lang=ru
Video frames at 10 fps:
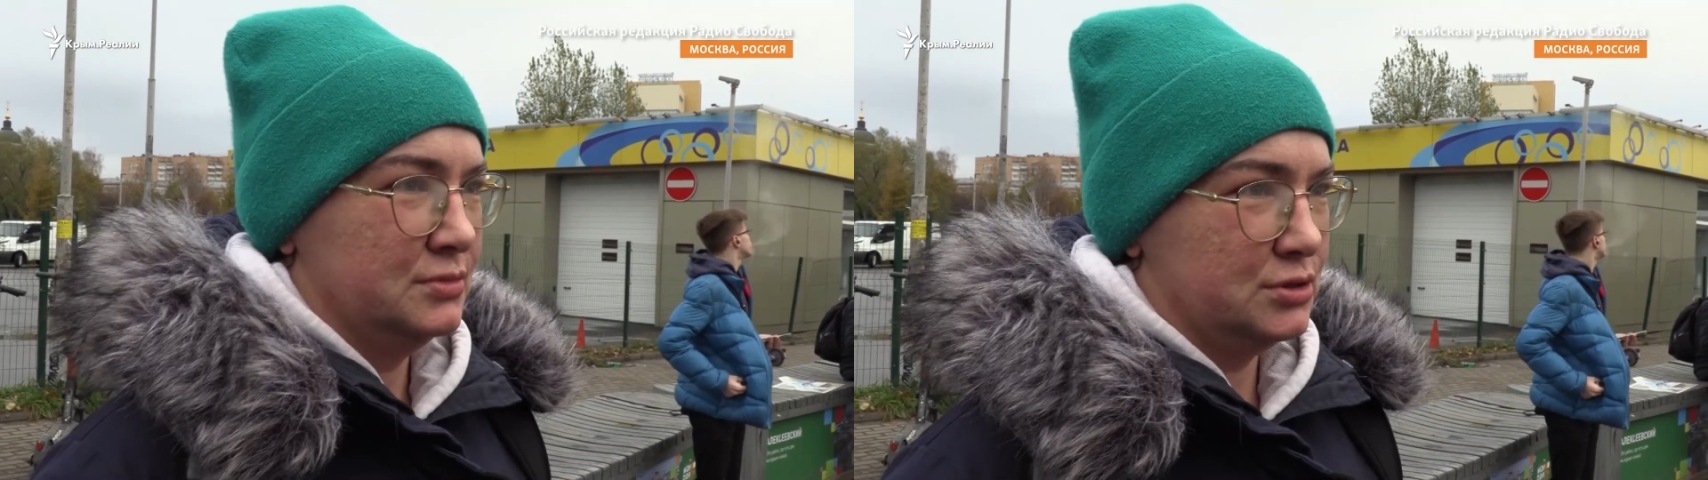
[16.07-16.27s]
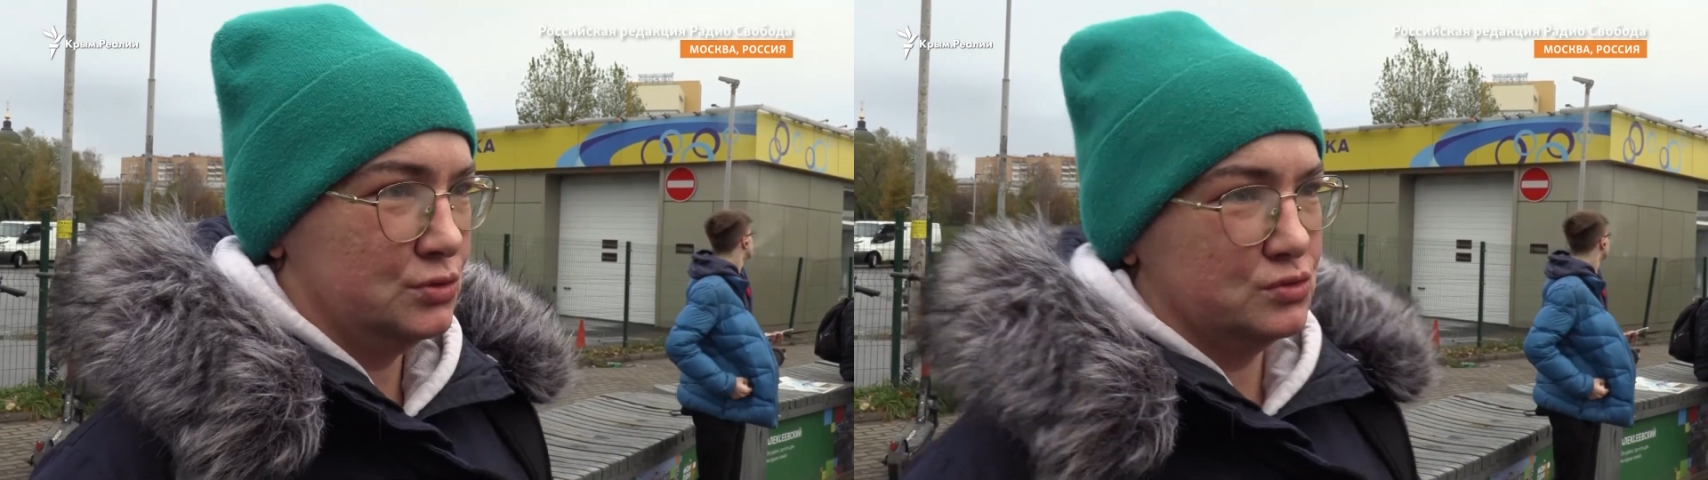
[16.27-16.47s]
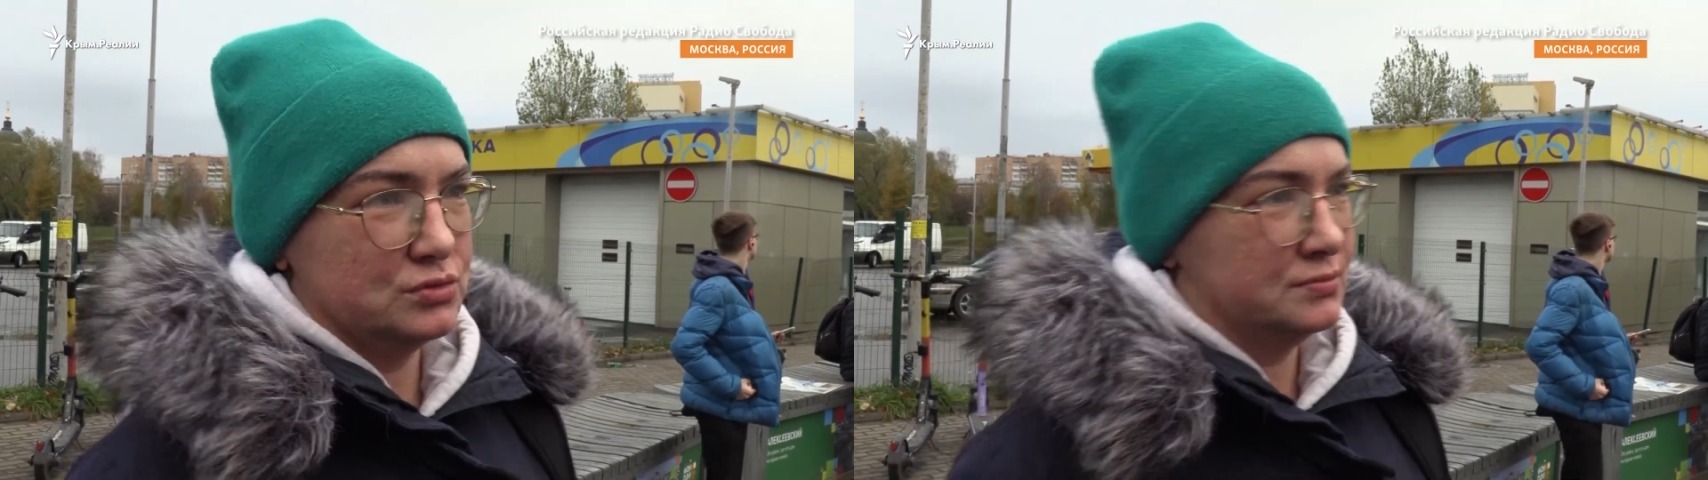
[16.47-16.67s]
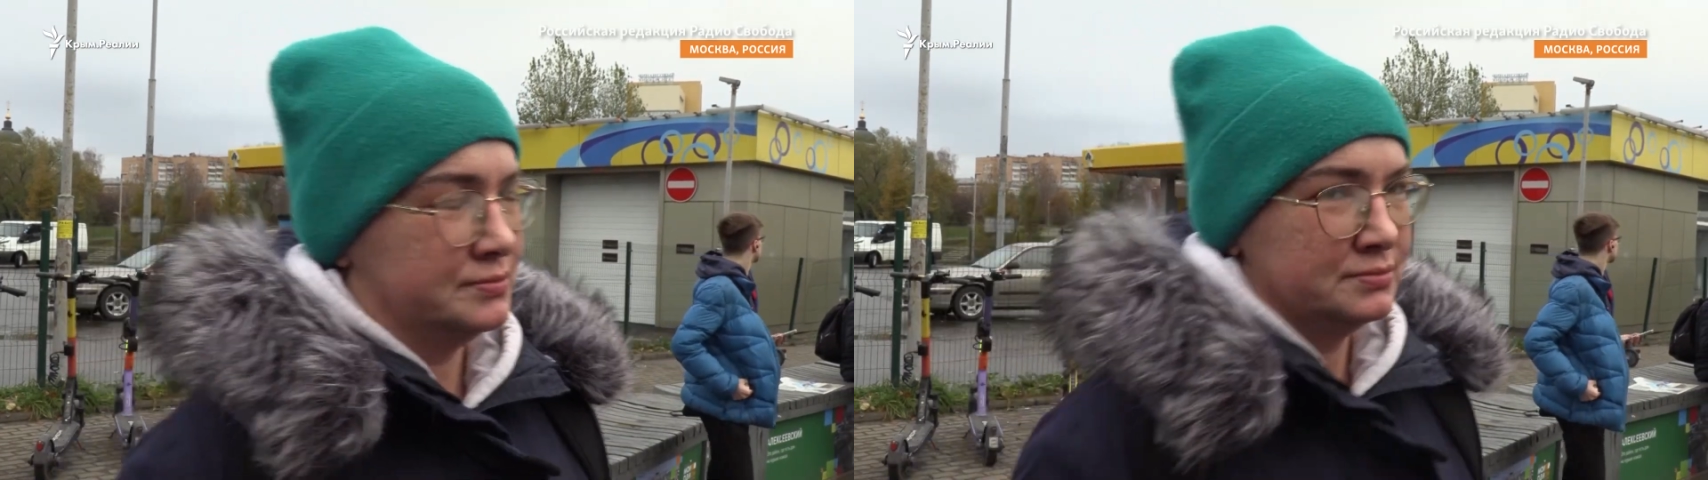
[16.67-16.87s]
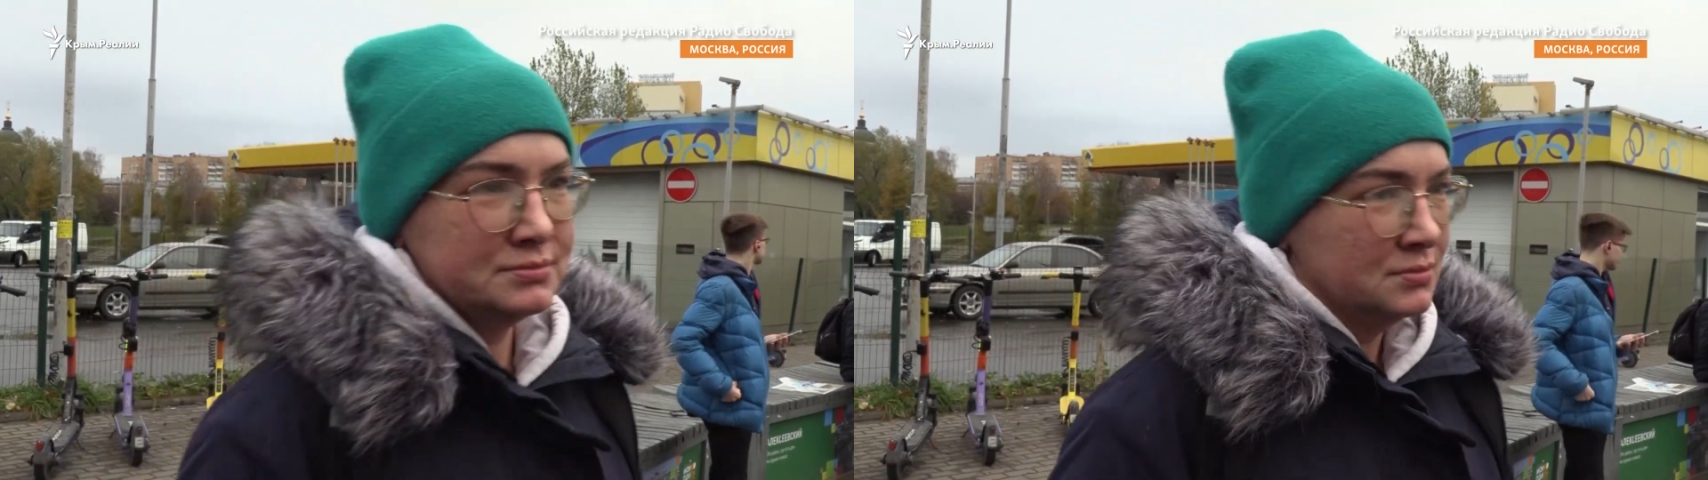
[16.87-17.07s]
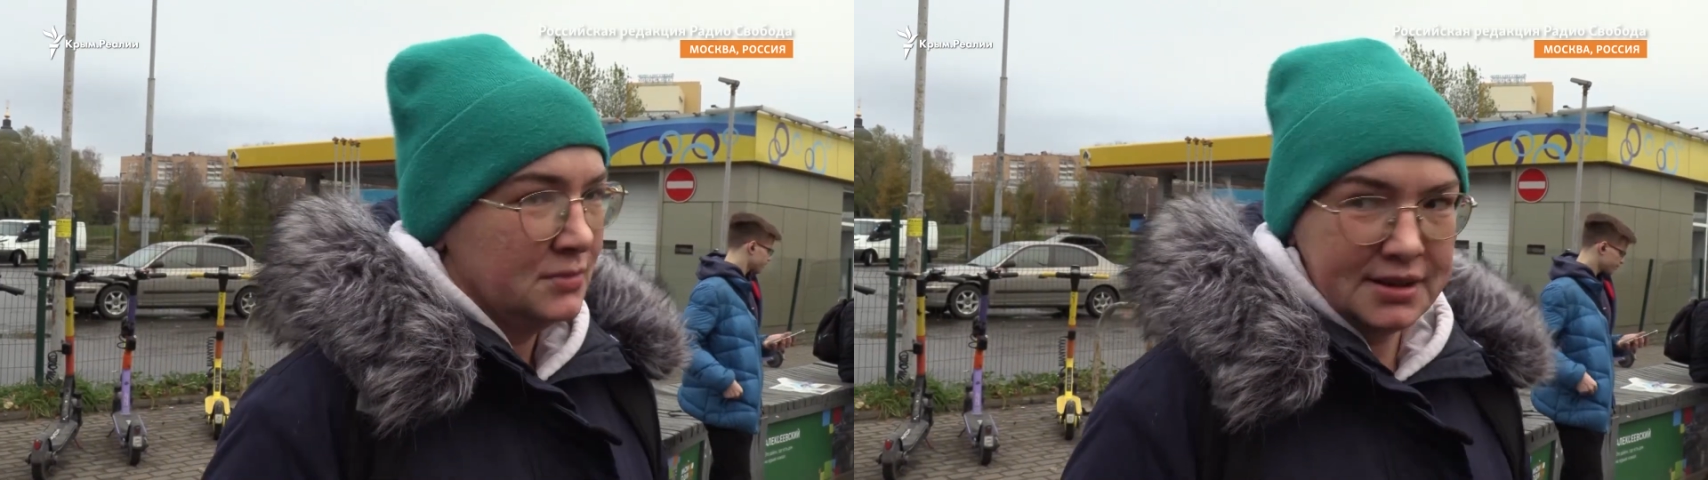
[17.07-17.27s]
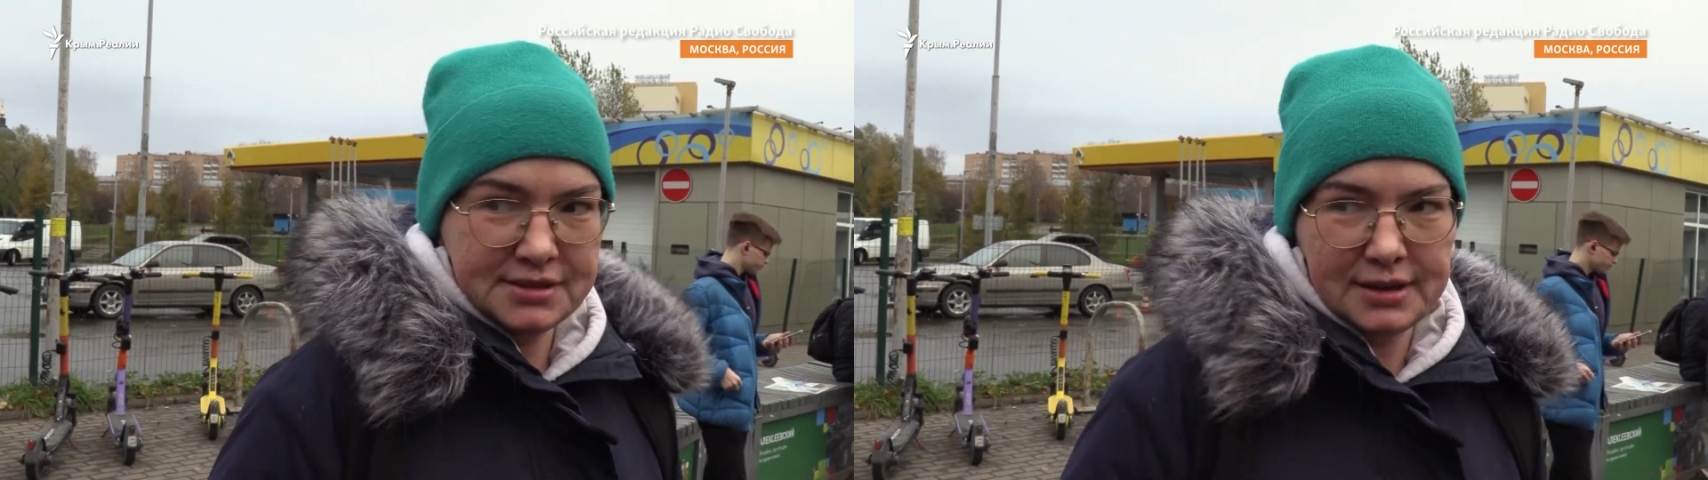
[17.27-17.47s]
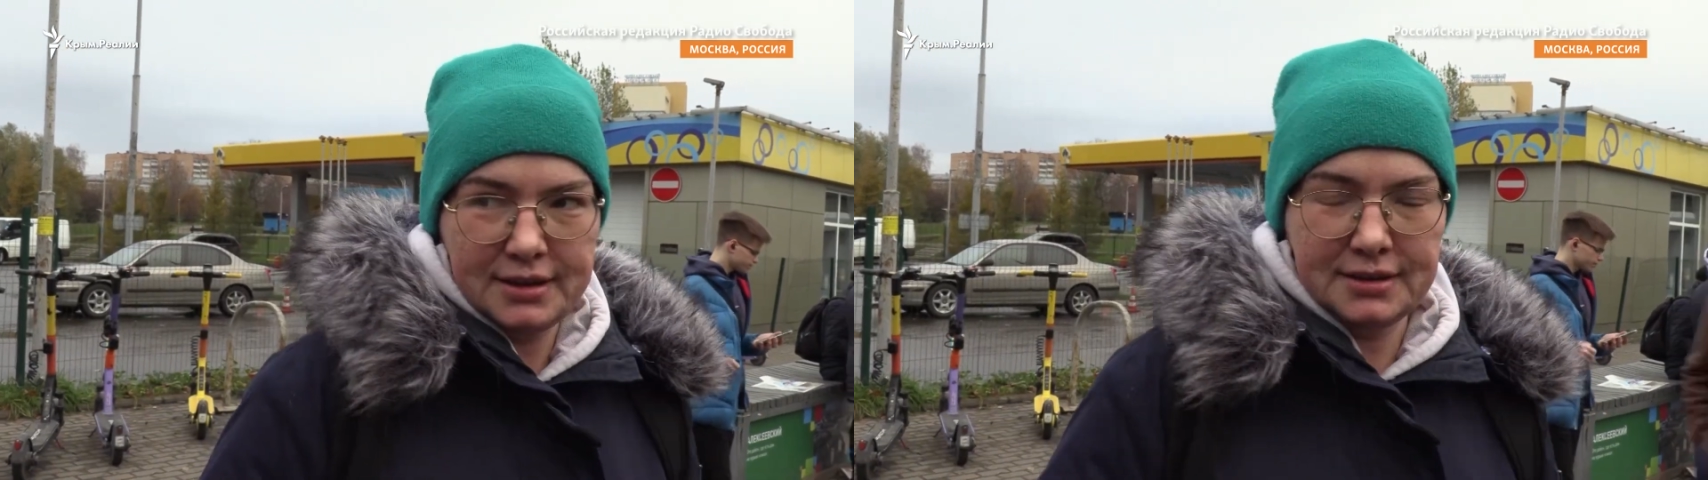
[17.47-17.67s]
Ну,
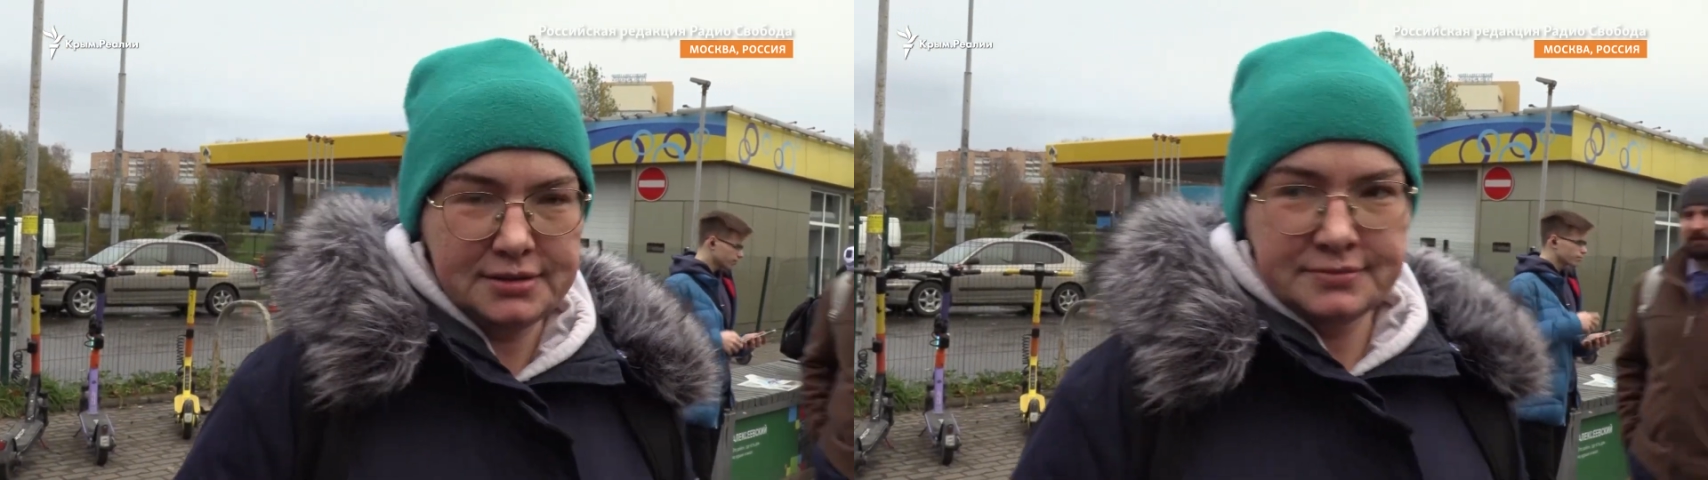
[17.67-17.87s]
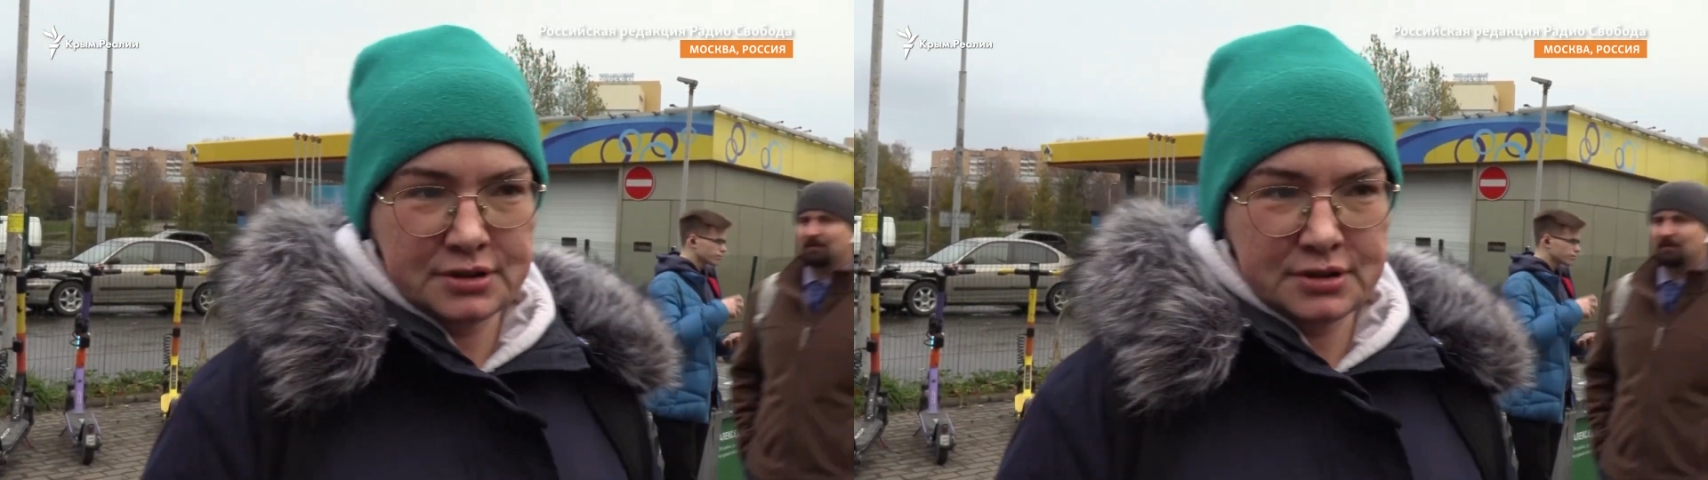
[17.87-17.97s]
это